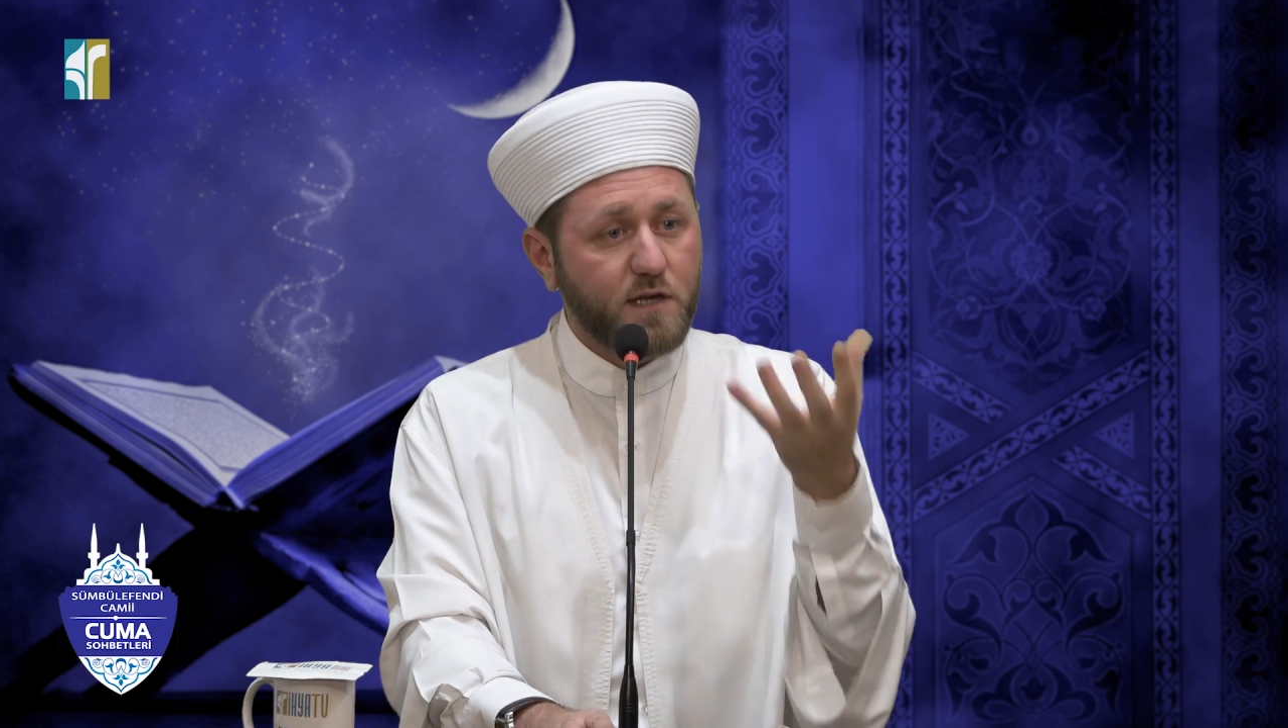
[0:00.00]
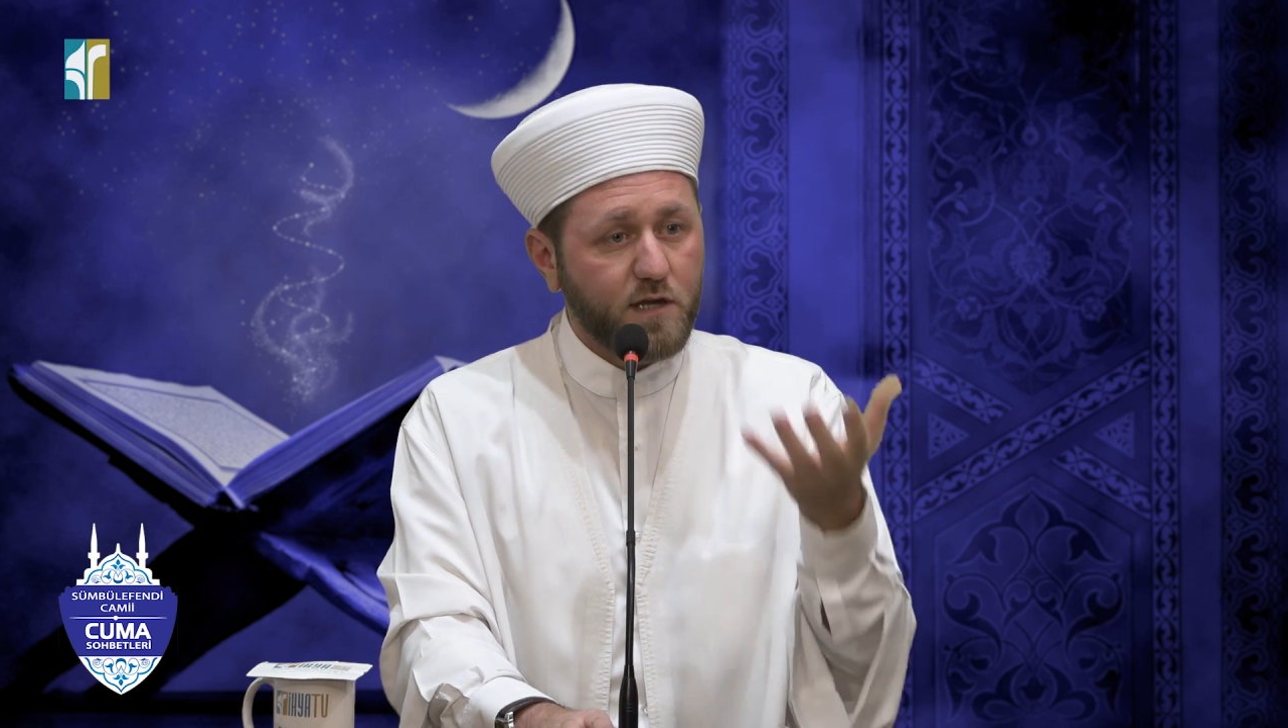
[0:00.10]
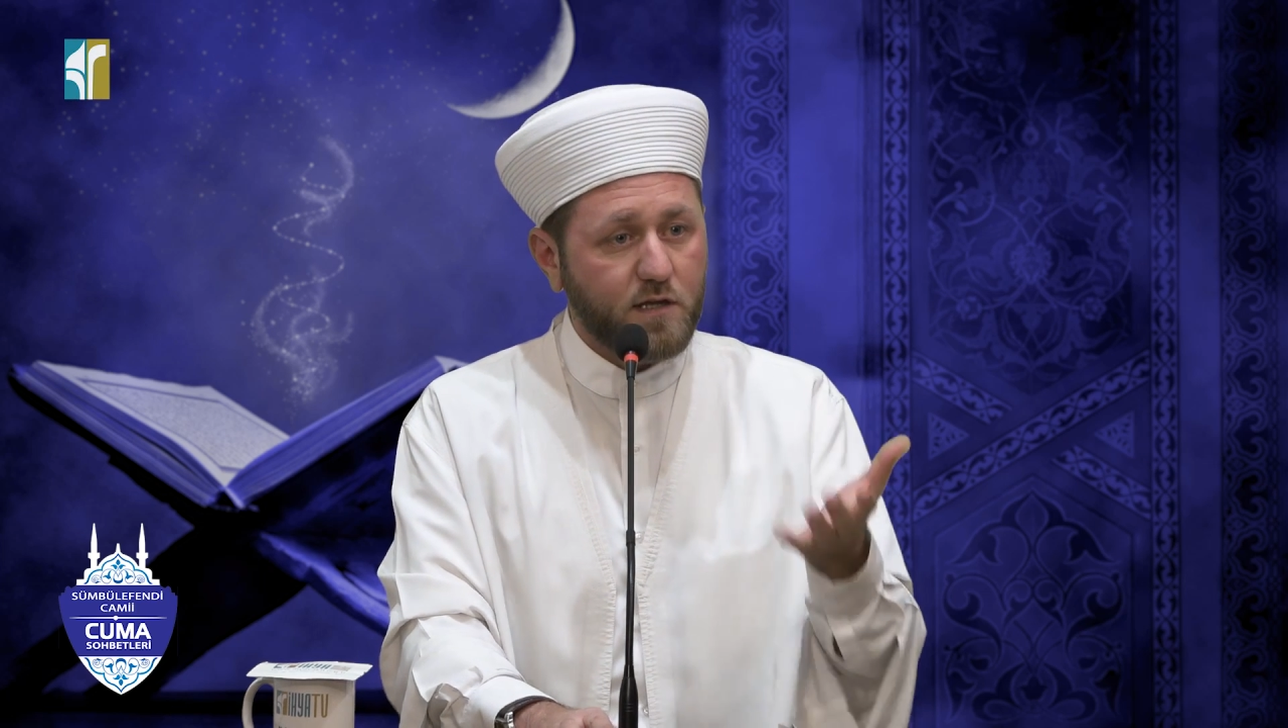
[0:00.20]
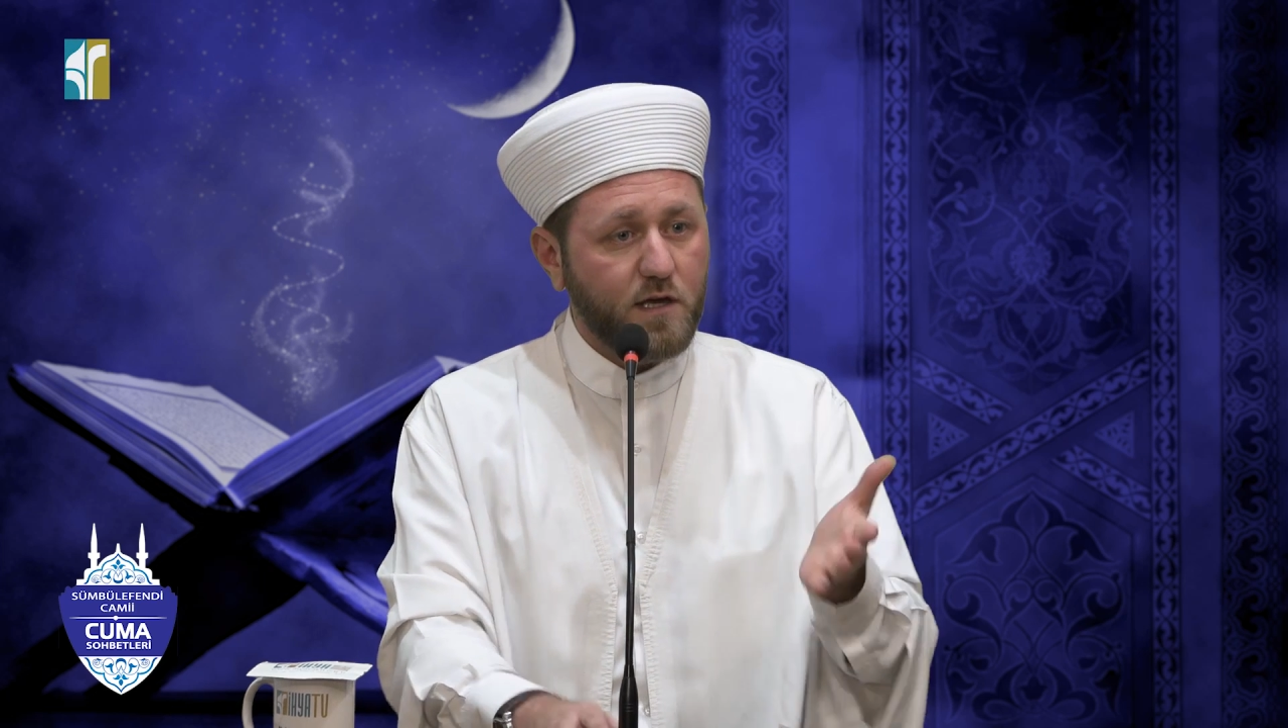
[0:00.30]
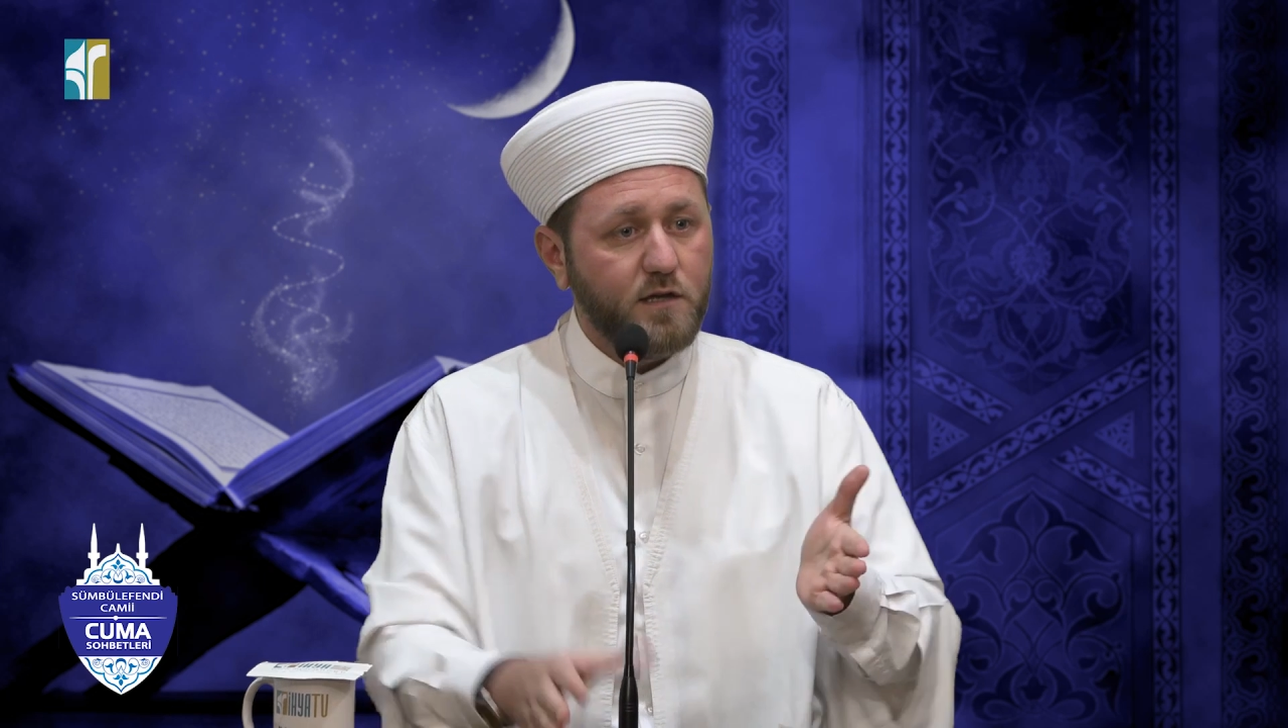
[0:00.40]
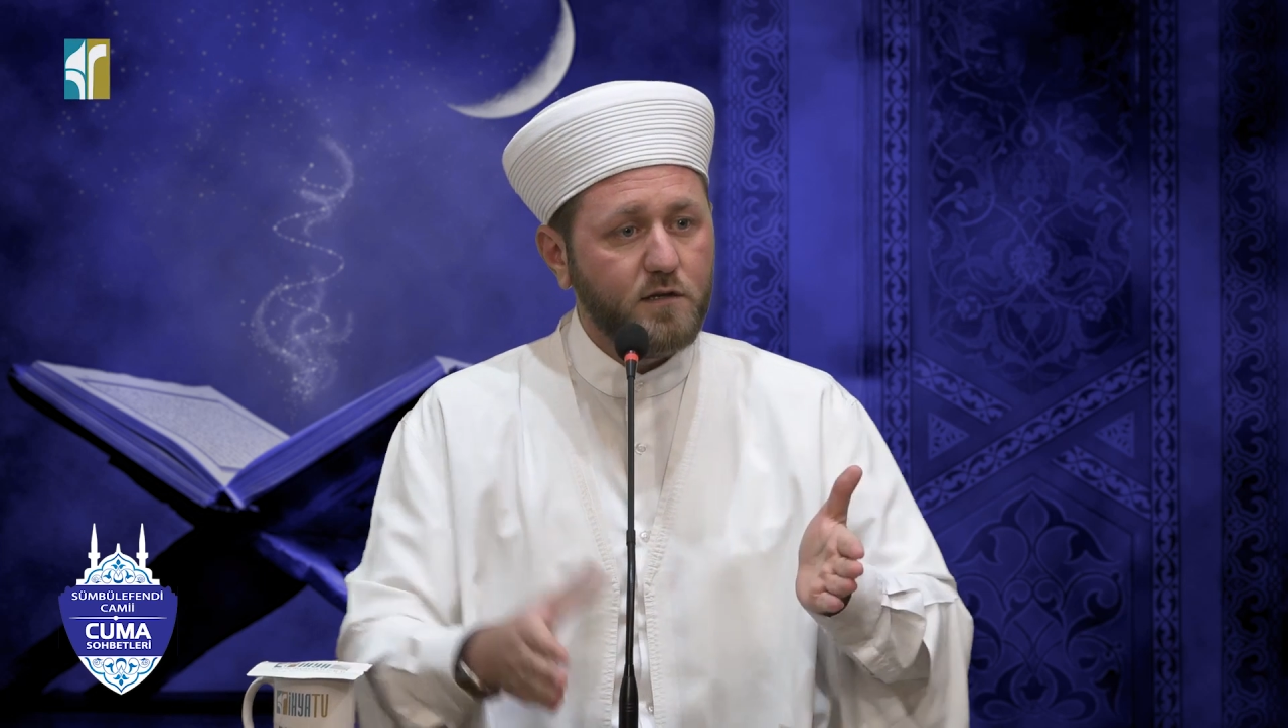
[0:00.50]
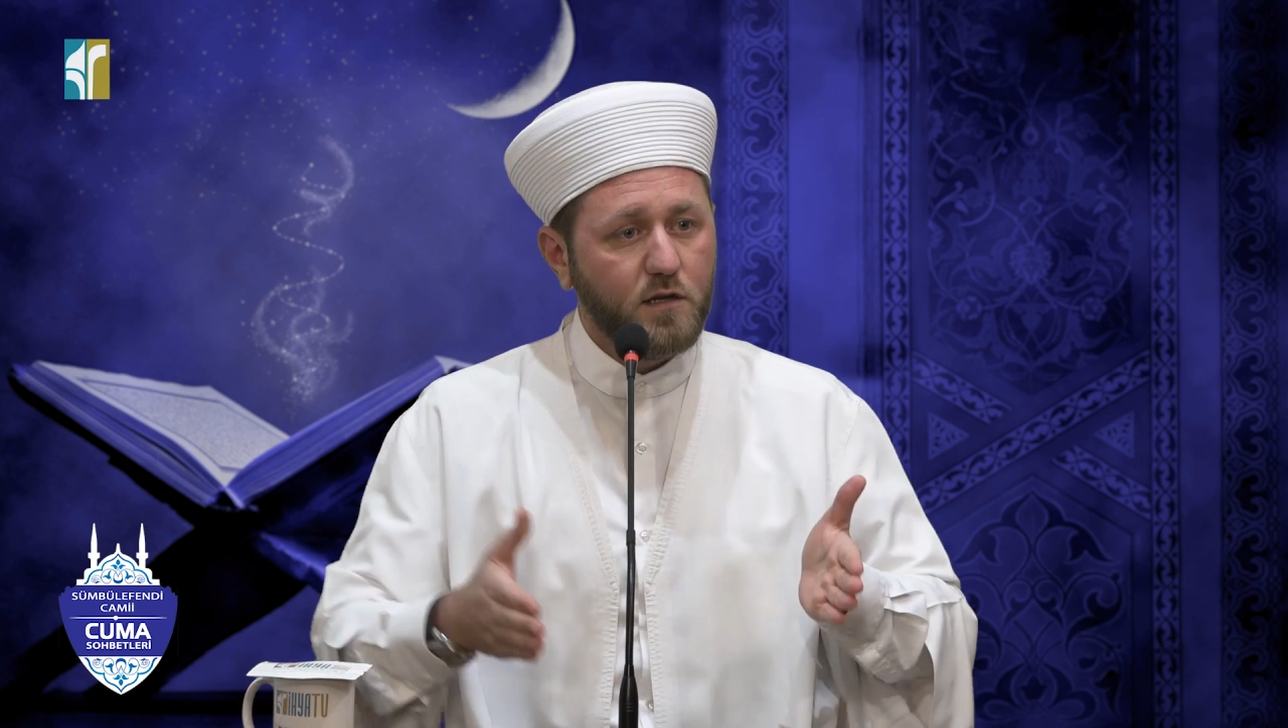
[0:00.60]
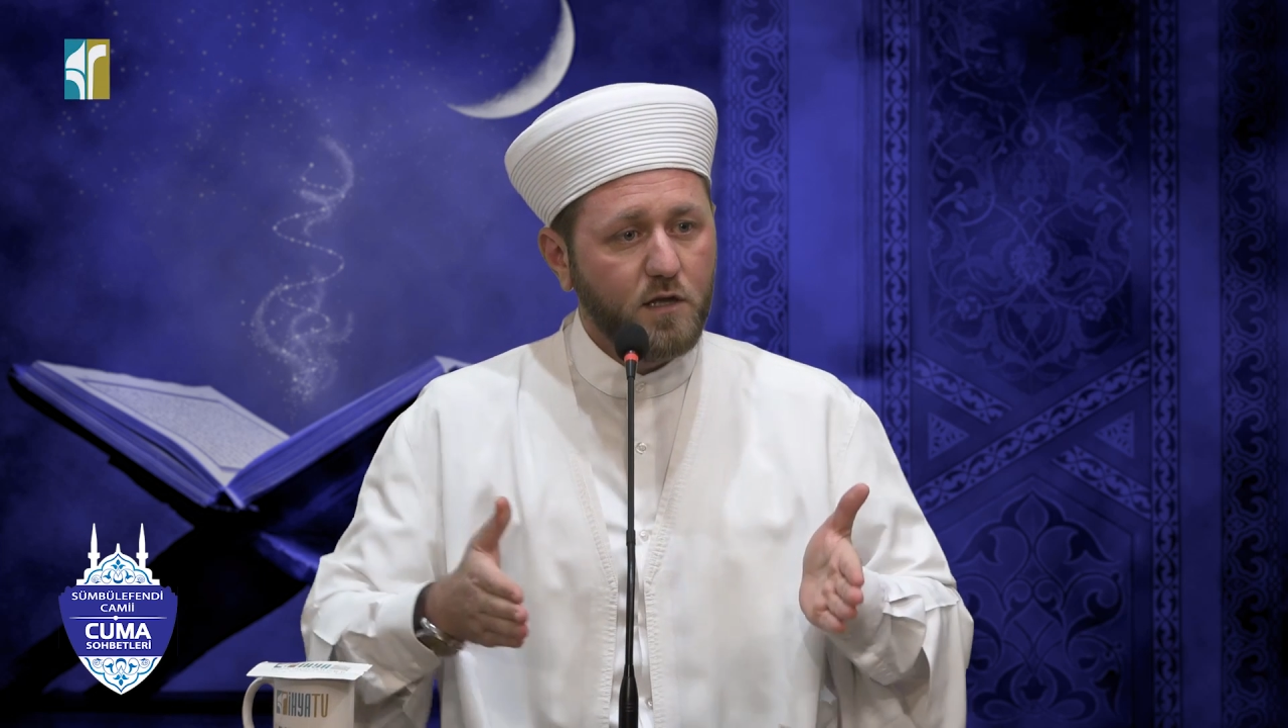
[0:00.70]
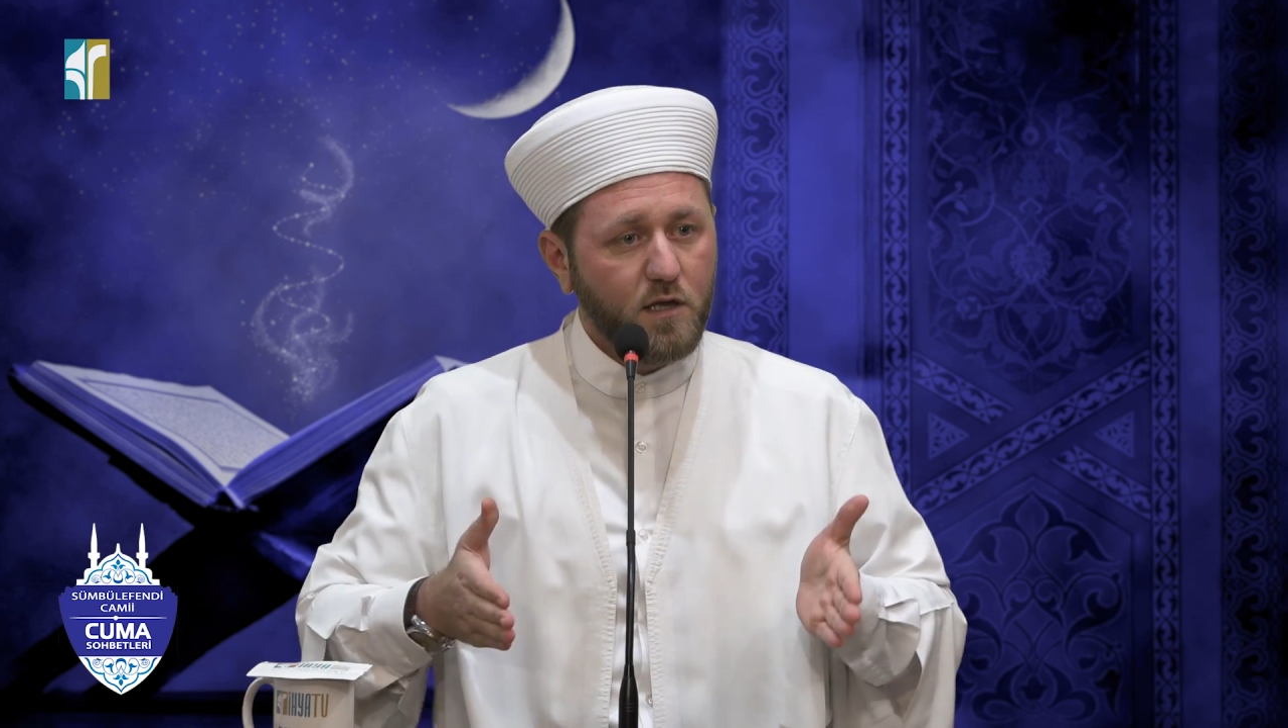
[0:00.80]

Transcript: gereken